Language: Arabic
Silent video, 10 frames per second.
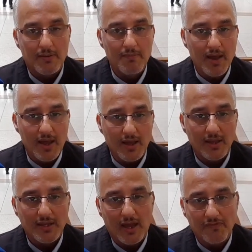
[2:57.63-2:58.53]
ما
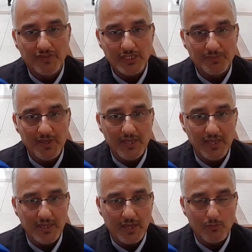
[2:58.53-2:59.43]
افضت
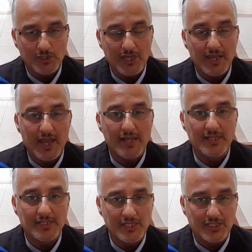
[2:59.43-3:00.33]
به
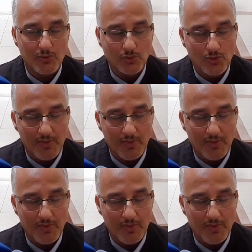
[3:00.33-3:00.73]
المصرحات التي تود